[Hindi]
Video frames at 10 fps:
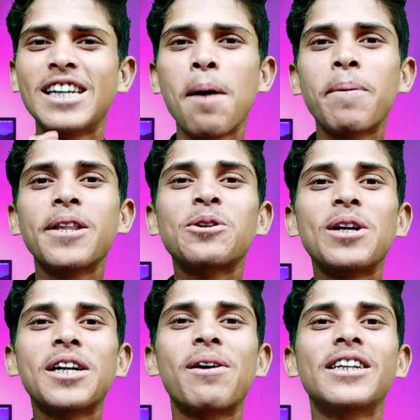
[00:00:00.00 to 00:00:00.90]
या फिर नहीं तो
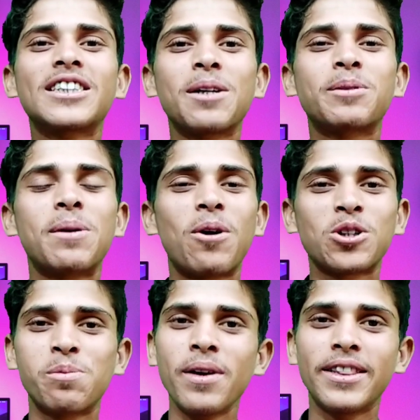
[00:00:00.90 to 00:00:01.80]
लिंक डिस्क्रिप्शन
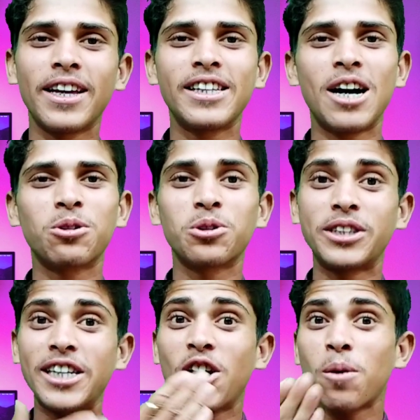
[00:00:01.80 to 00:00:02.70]
बॉक्स में दे दिया हूँ तो
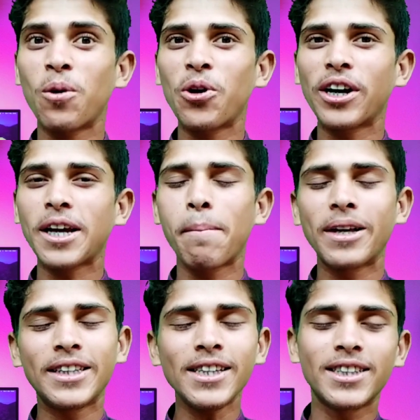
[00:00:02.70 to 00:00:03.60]
जाइए और फॉलो करके
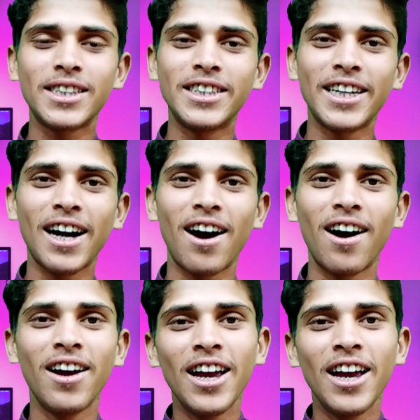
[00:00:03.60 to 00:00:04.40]
मैसेज कीजिएगा